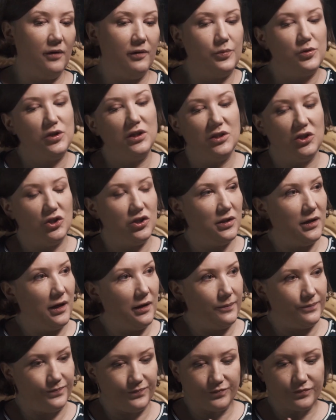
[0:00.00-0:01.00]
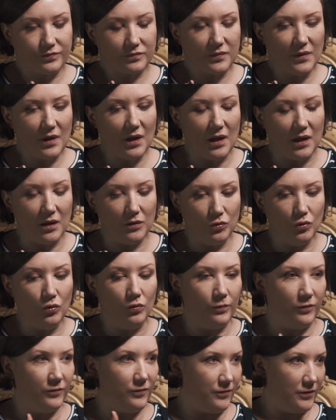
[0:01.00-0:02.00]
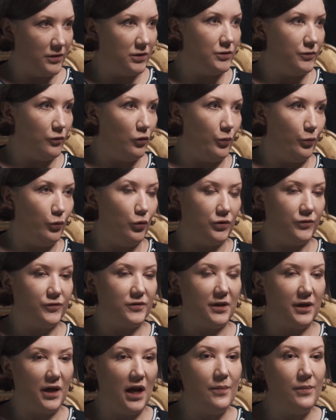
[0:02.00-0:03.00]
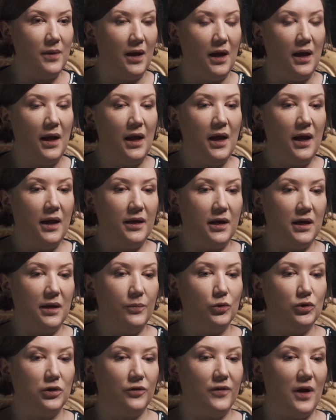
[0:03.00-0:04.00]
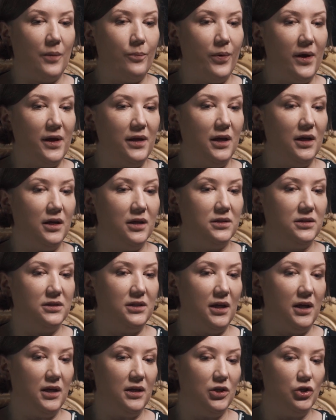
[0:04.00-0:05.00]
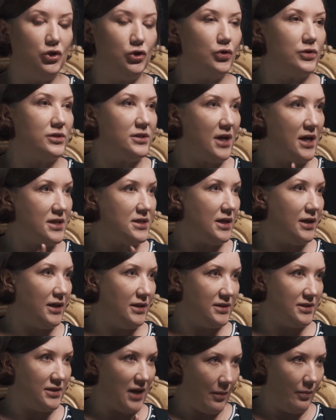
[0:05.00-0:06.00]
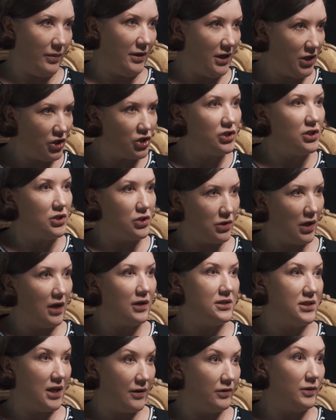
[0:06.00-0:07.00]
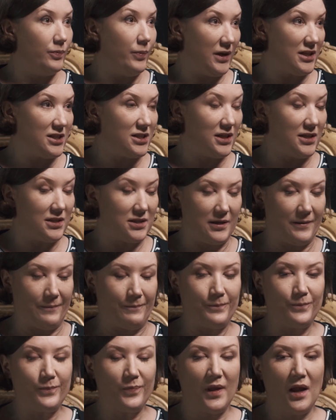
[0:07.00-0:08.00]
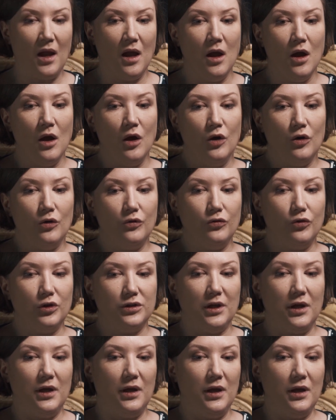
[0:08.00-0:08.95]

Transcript: я вообще начала ну, свой путь в скраме, я работала в компании, где еще Сазерленд сам лично угу. ста- ставил процессы. Вот.